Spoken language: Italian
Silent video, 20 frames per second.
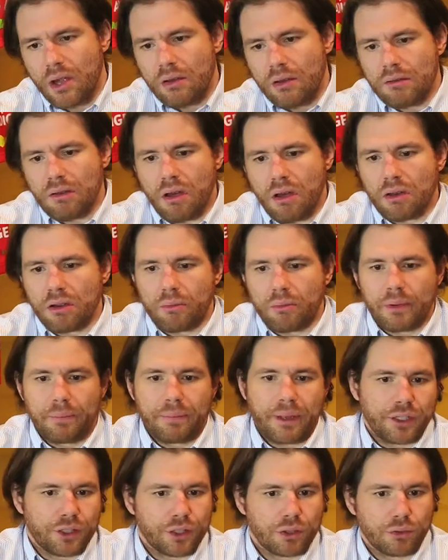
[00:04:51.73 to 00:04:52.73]
No, no, mi
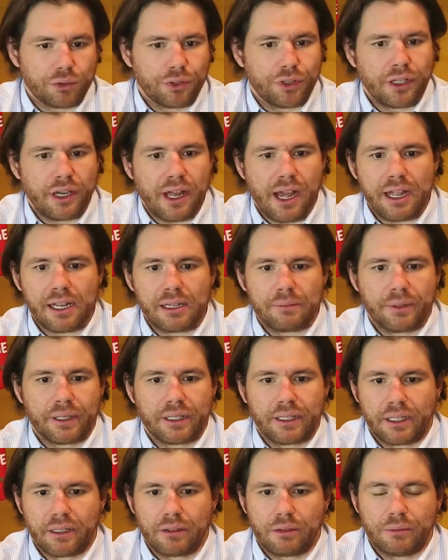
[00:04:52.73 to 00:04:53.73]
piace cucinare
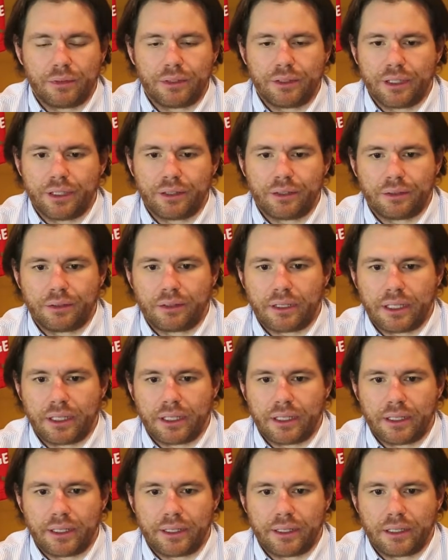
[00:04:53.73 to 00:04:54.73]
perché come ho detto
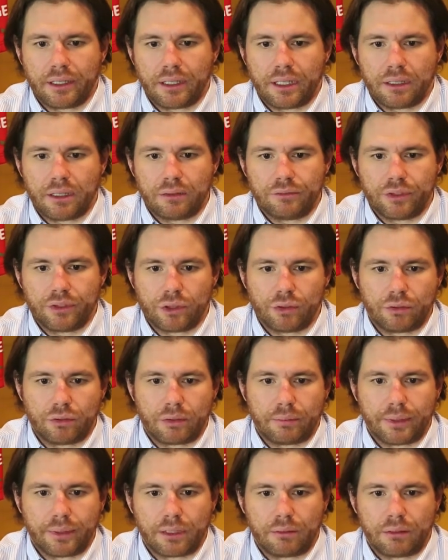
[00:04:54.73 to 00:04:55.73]
uh, ho
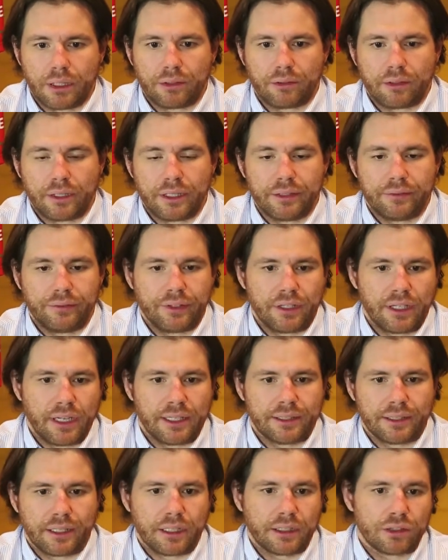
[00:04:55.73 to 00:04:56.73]
vissuto per quattro anni in
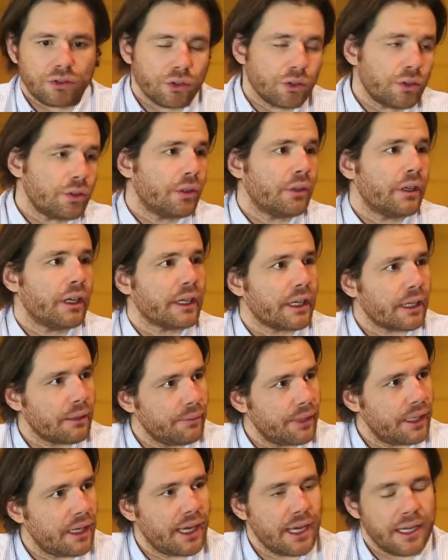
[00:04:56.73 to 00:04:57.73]
Finlandia da solo, anche a
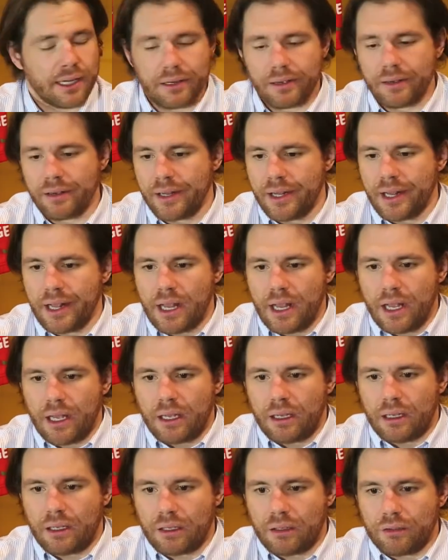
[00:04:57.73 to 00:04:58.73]
Milano,
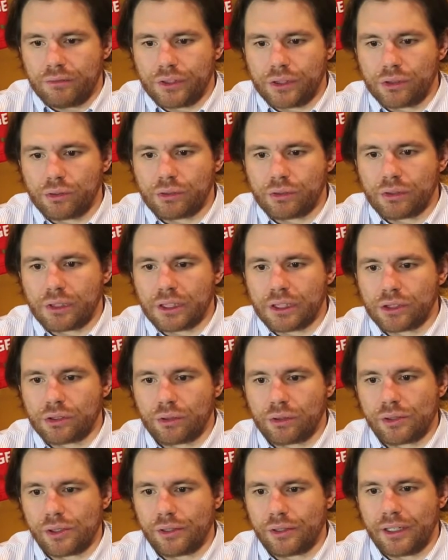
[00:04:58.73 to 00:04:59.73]
uh, ho vissuto da
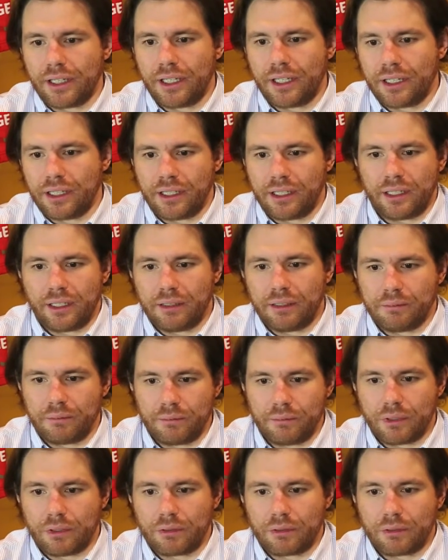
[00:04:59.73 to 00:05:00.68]
solo e lì mi,